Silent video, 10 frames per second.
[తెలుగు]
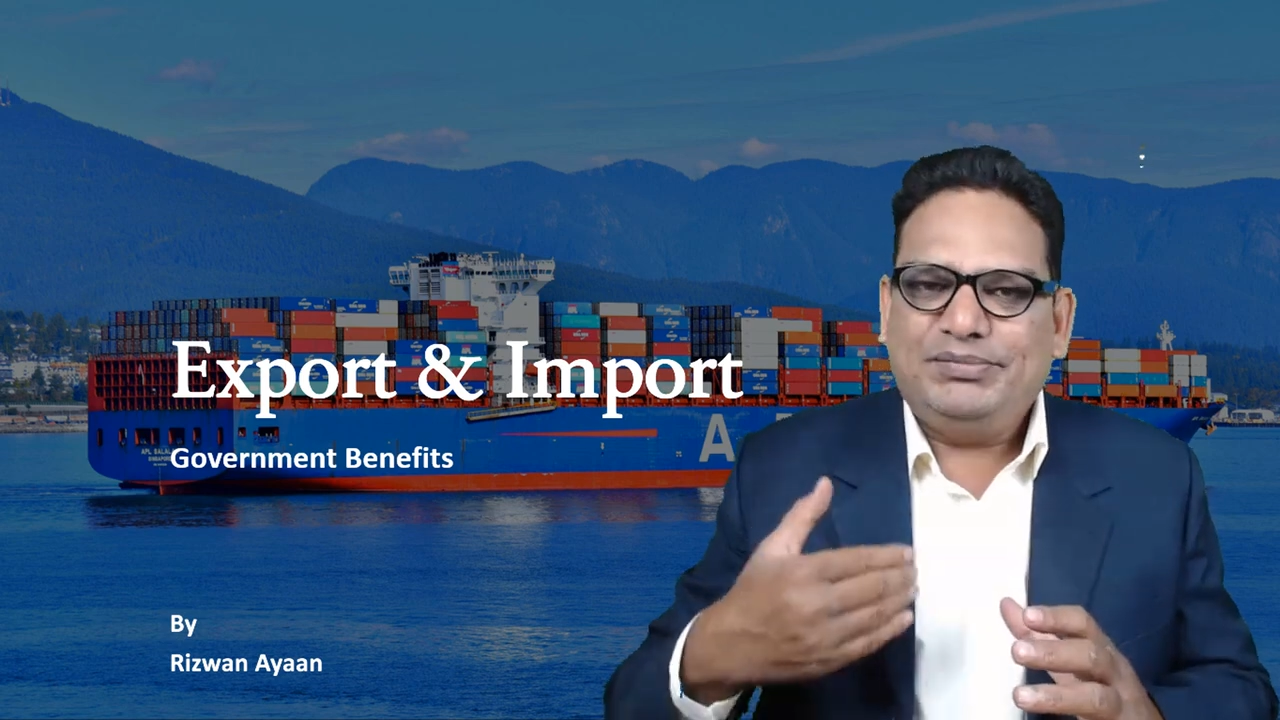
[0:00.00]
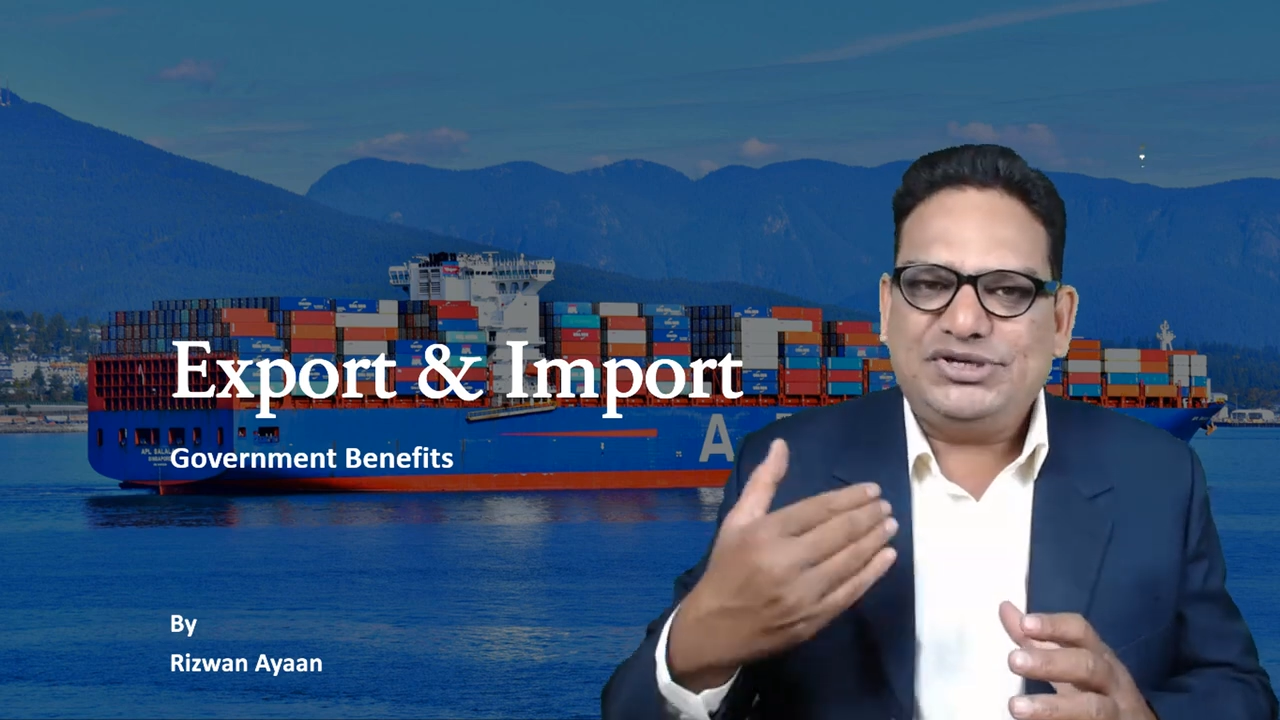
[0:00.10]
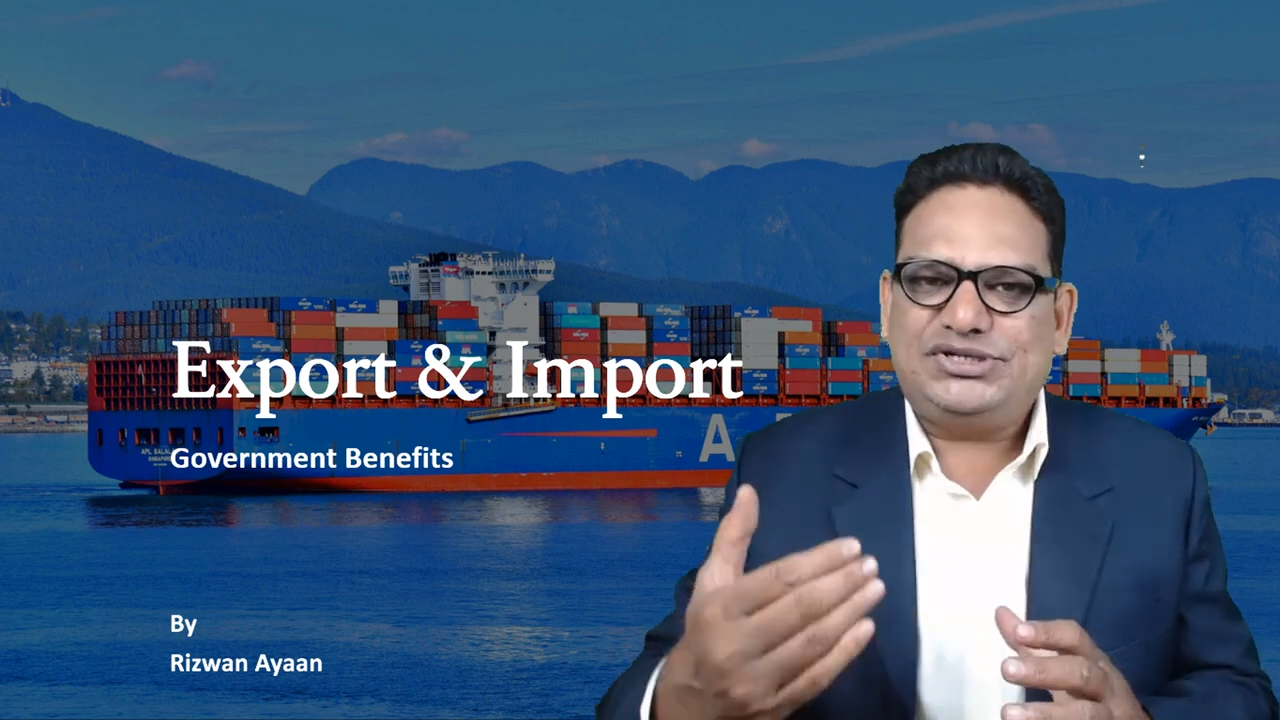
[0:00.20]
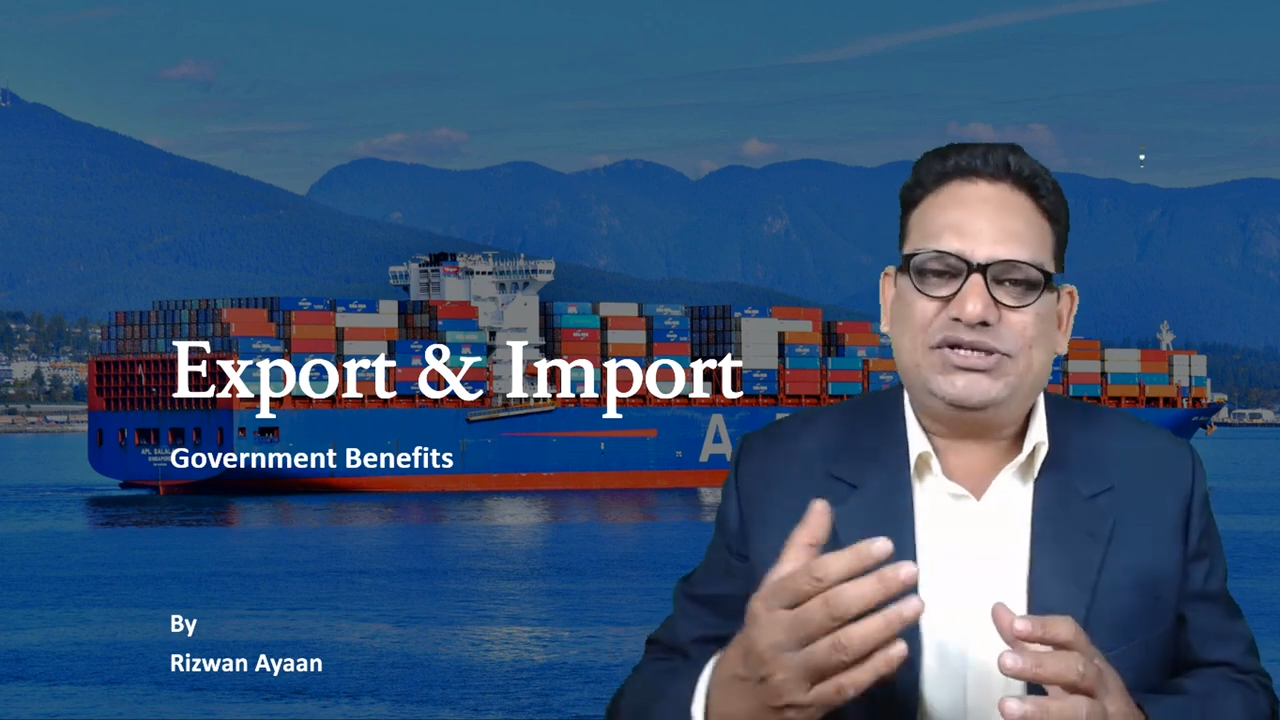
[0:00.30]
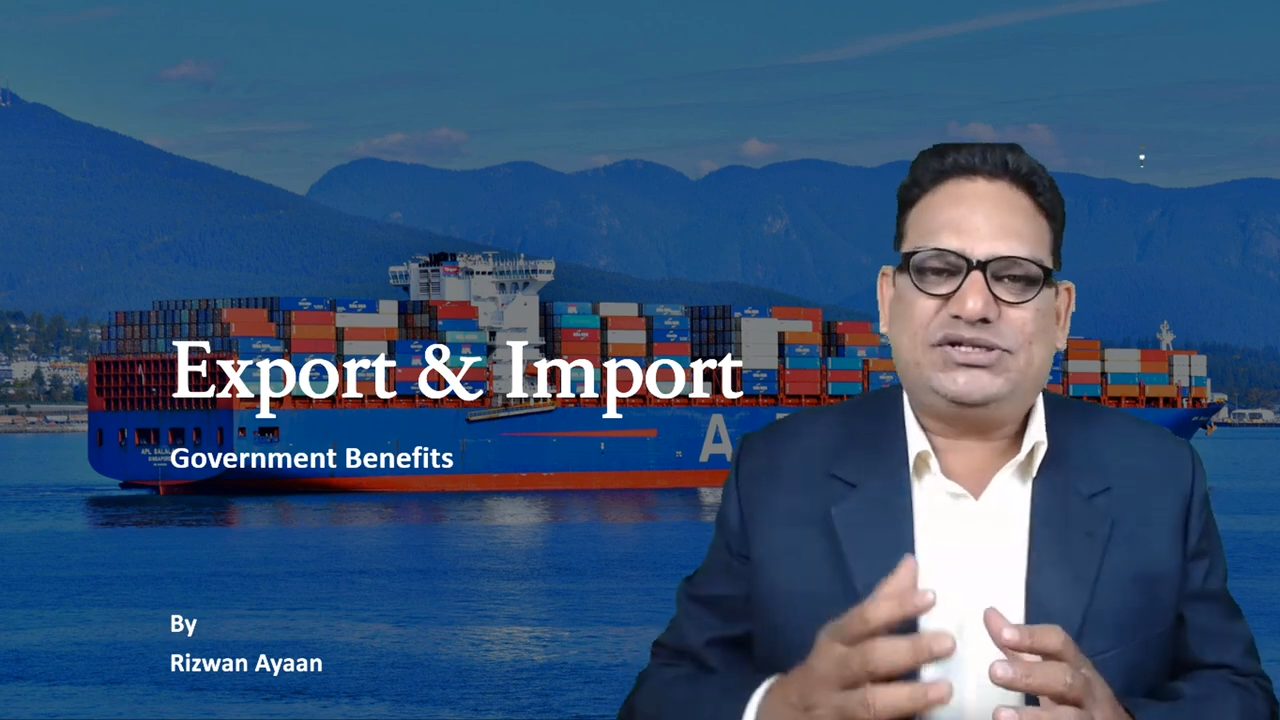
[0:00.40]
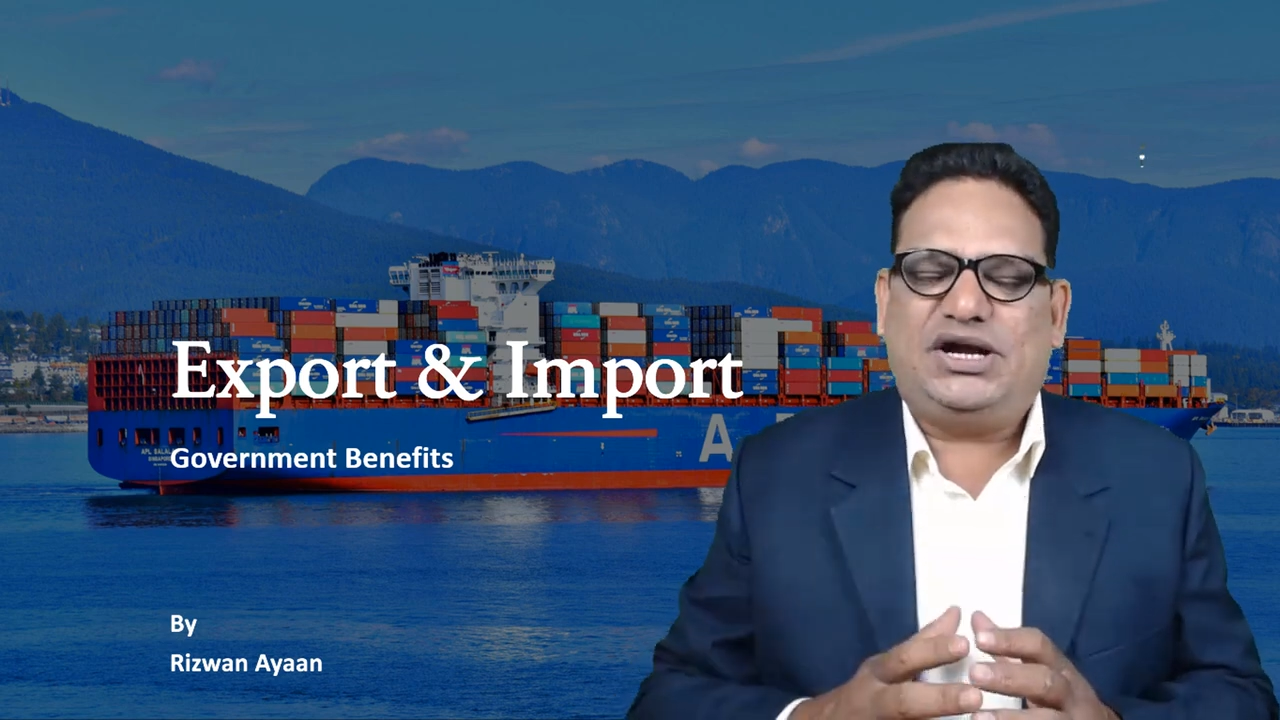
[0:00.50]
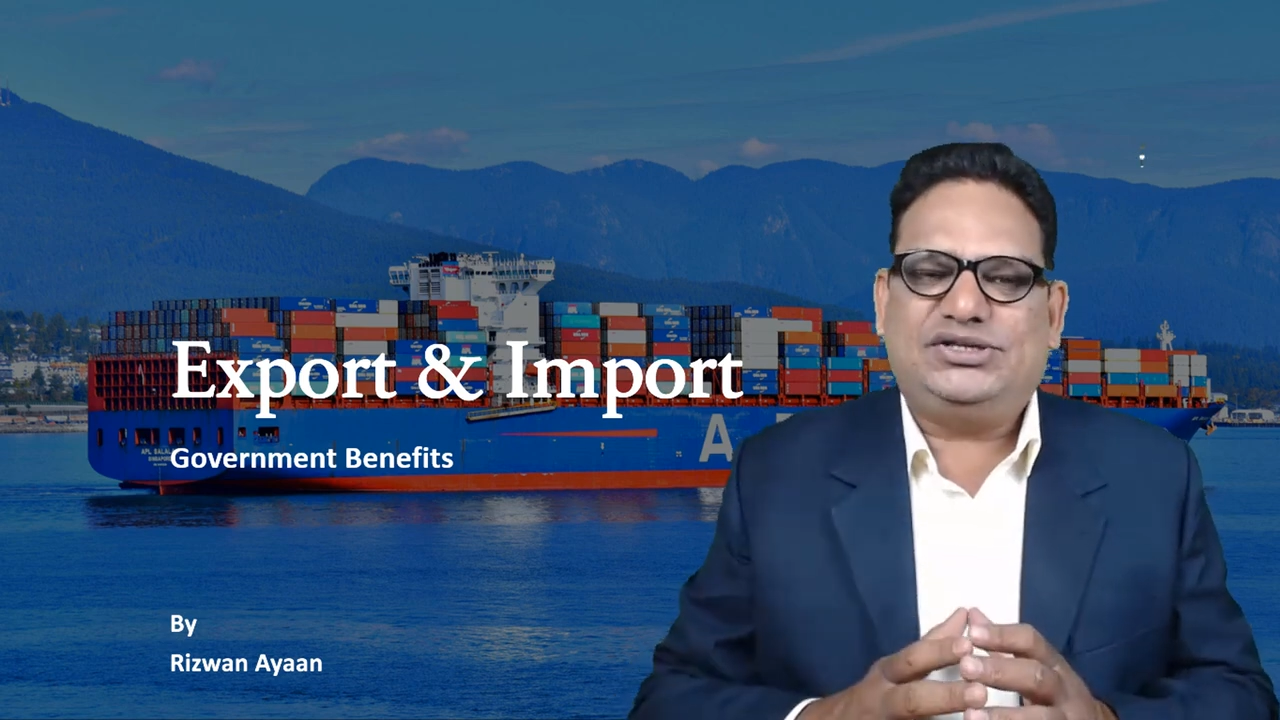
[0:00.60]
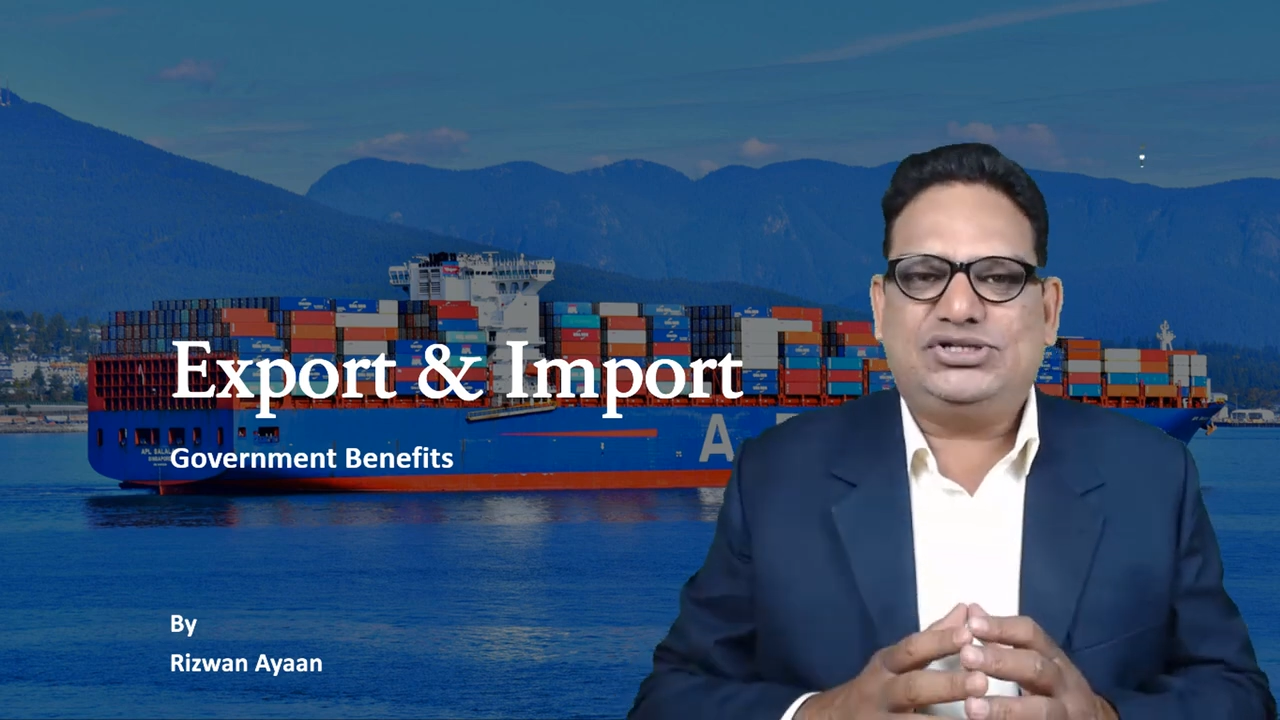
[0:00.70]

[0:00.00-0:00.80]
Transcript: బిజినెస్ స్టార్ట్